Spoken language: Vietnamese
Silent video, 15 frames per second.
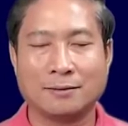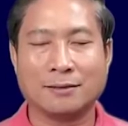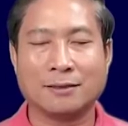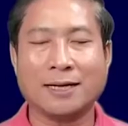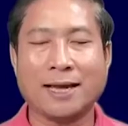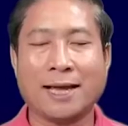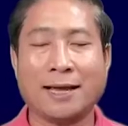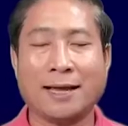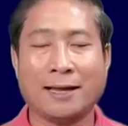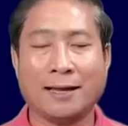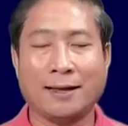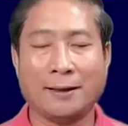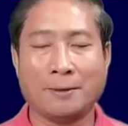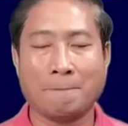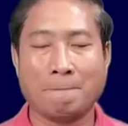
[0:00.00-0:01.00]
xong
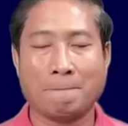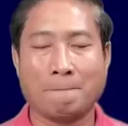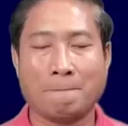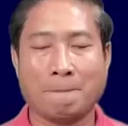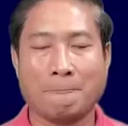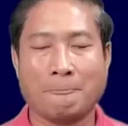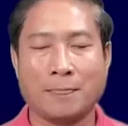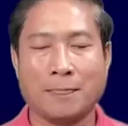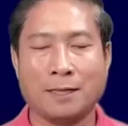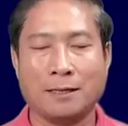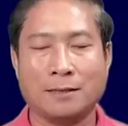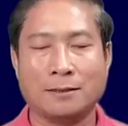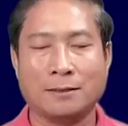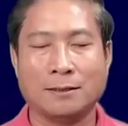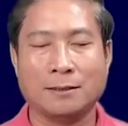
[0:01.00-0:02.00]
này
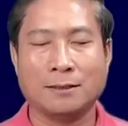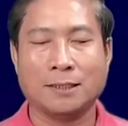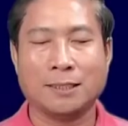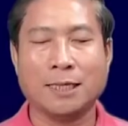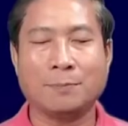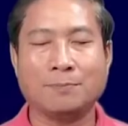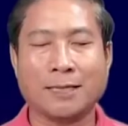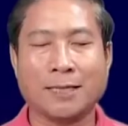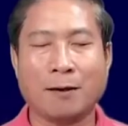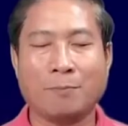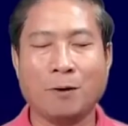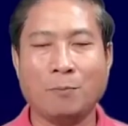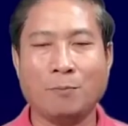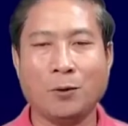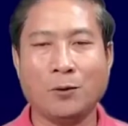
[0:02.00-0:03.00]
chẳng thể
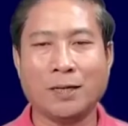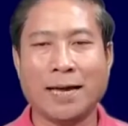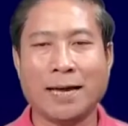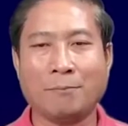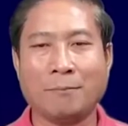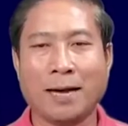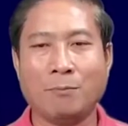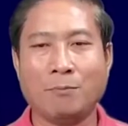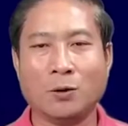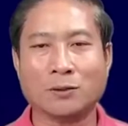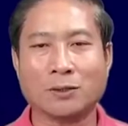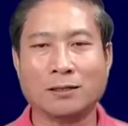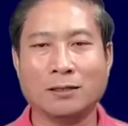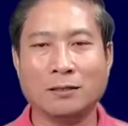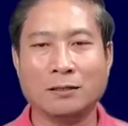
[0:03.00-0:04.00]
bóng phô na bài
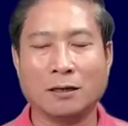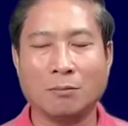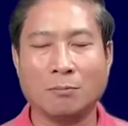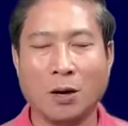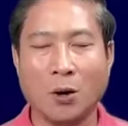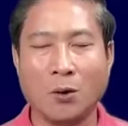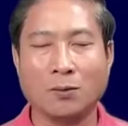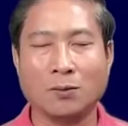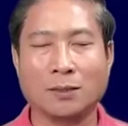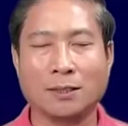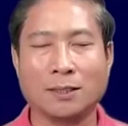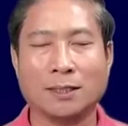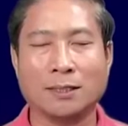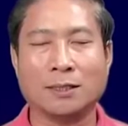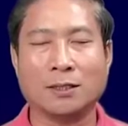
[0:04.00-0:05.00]
một là tư khẳng khá bông
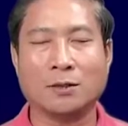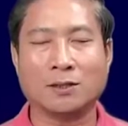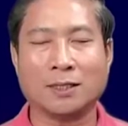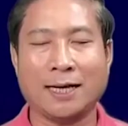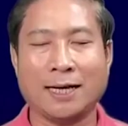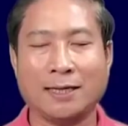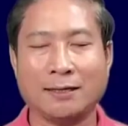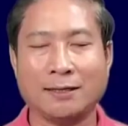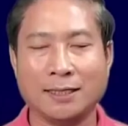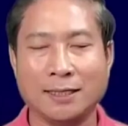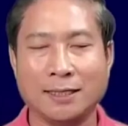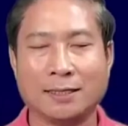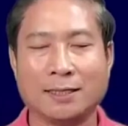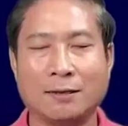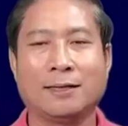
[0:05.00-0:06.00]
nơi nông ngay ở
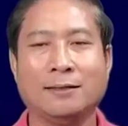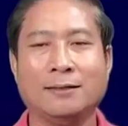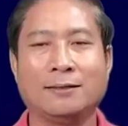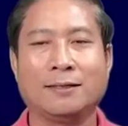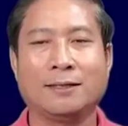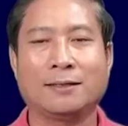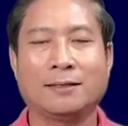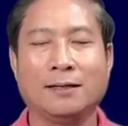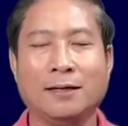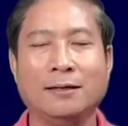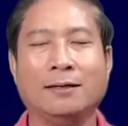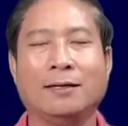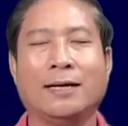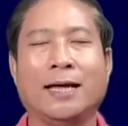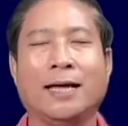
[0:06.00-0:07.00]
kia cứ chỉ
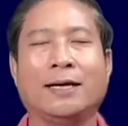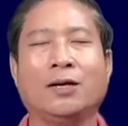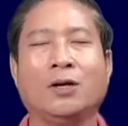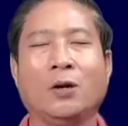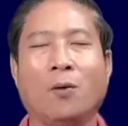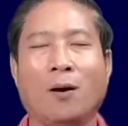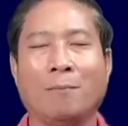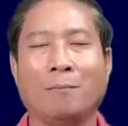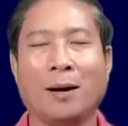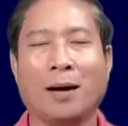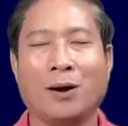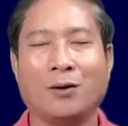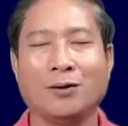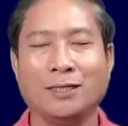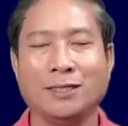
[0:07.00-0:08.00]
tư để nôm
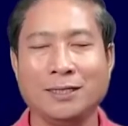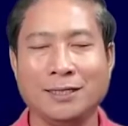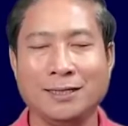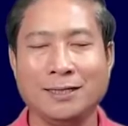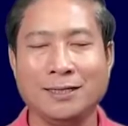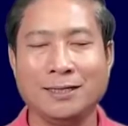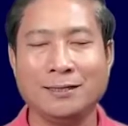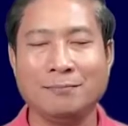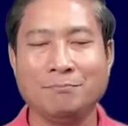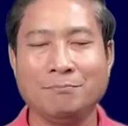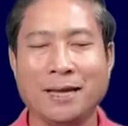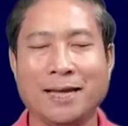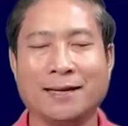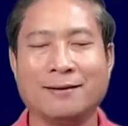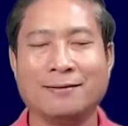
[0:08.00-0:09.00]
ở
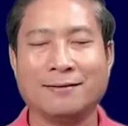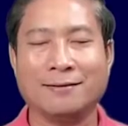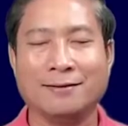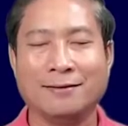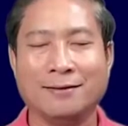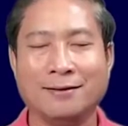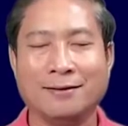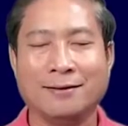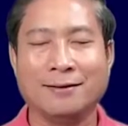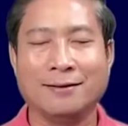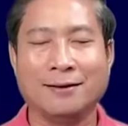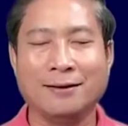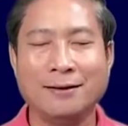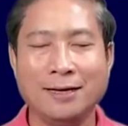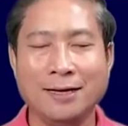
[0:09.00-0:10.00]
dưỡng miền
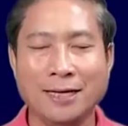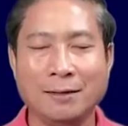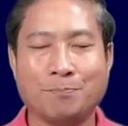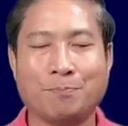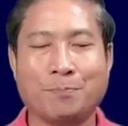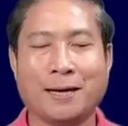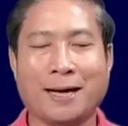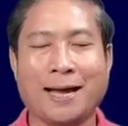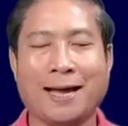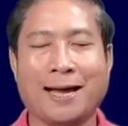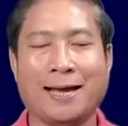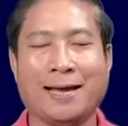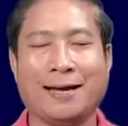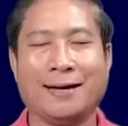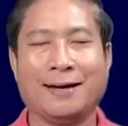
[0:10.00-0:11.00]
liếp
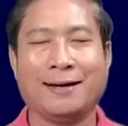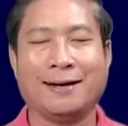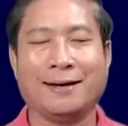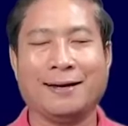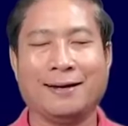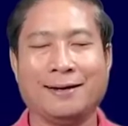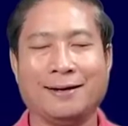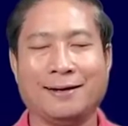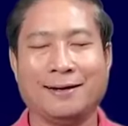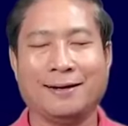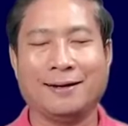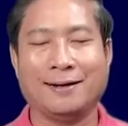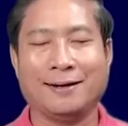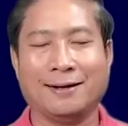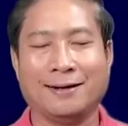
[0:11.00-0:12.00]
hàng
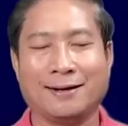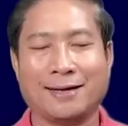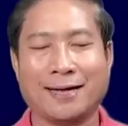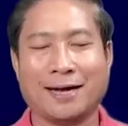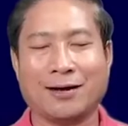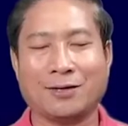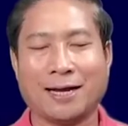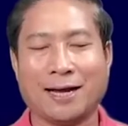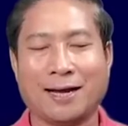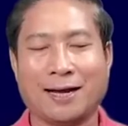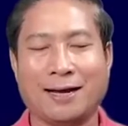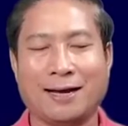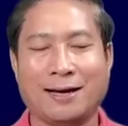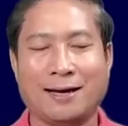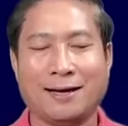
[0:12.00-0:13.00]
ở uh, cái áo
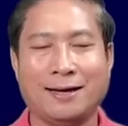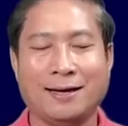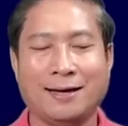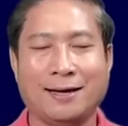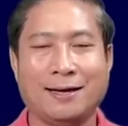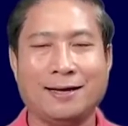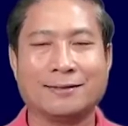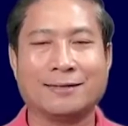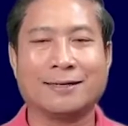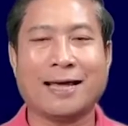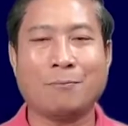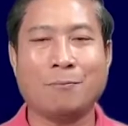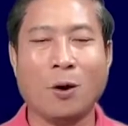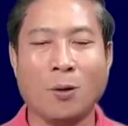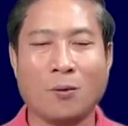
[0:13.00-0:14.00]
thà xong
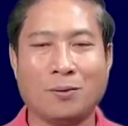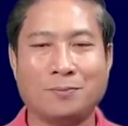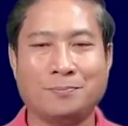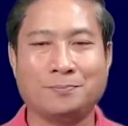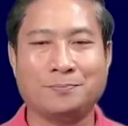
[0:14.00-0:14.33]
này một